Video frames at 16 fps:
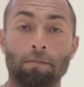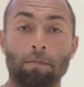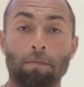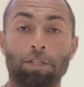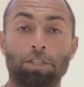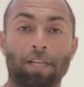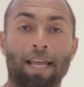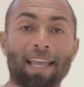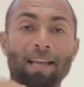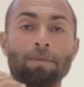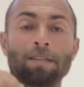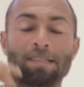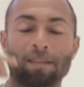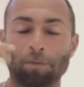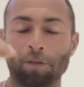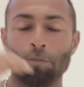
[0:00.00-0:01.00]
مش هي
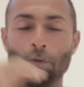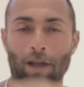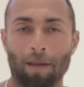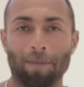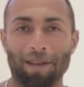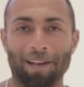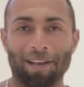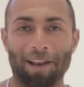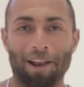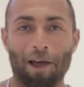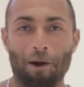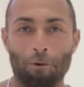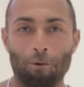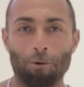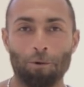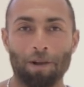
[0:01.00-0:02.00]
بالظبط المكمل اللي انا
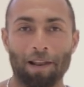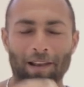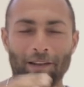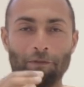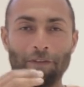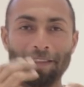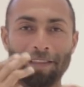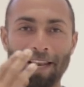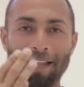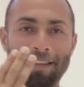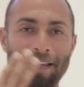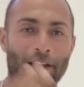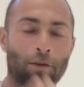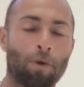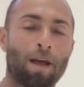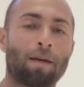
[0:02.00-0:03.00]
هقوله لان في
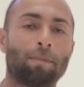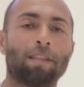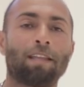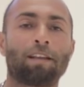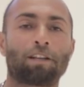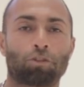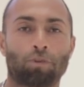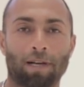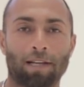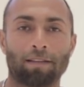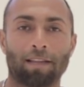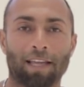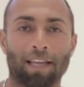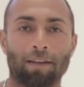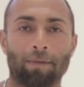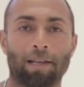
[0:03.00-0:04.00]
ثلاث انواع من
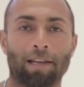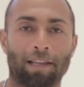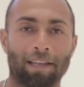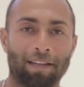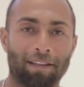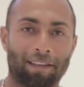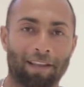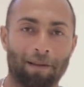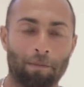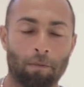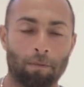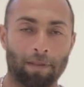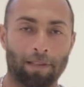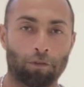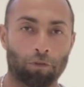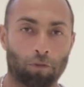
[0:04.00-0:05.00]
الاشوجندا خلي بالك يعني انت
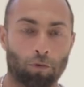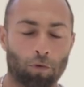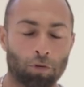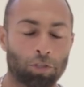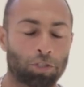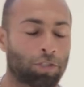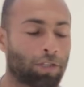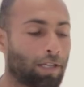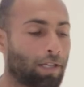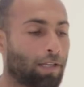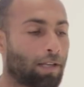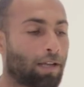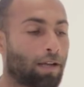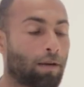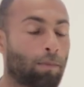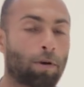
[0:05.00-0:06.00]
لما بتخش
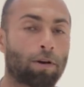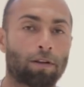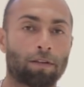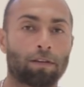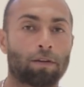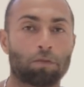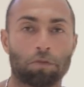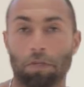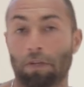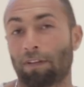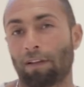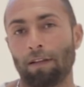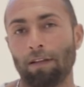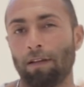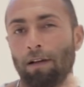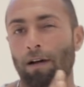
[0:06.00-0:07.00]
الماركت او
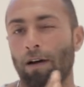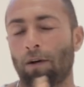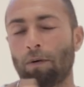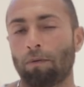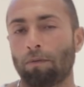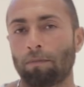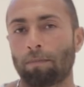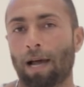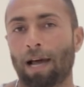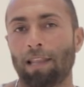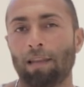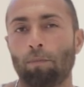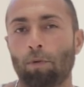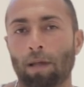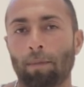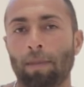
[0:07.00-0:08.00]
الصيدليه او
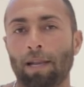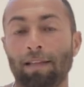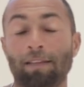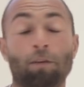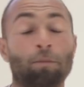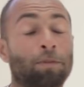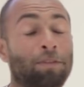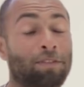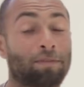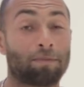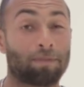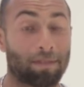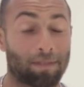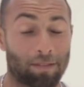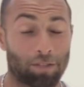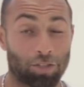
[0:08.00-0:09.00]
محل مكملات او
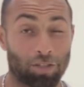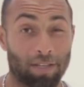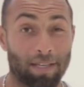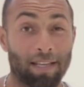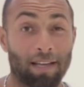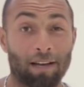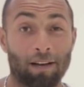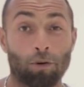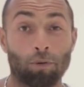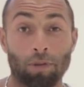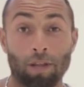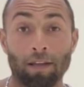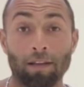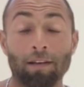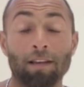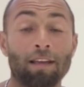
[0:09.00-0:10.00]
بتشتريها
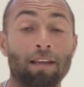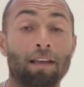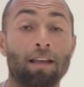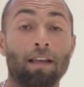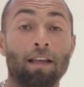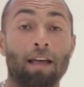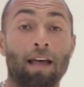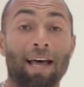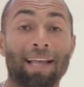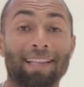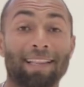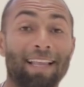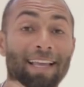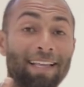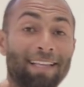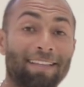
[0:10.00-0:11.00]
اونلاين
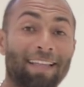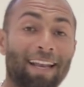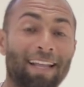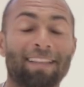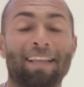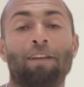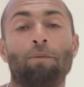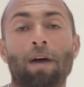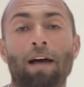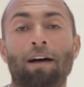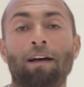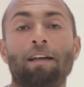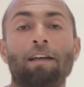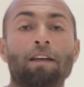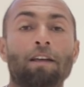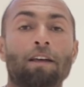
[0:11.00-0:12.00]
هتلاقي ثلاث انواع
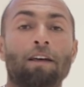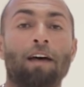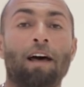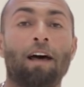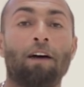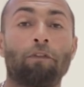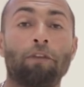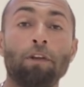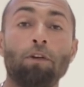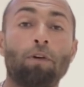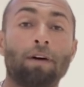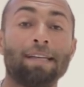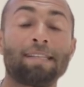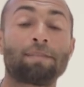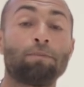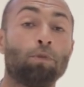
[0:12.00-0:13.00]
آه، في
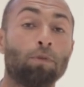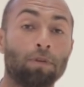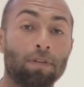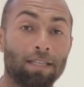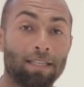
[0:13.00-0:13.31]
نوع اسمه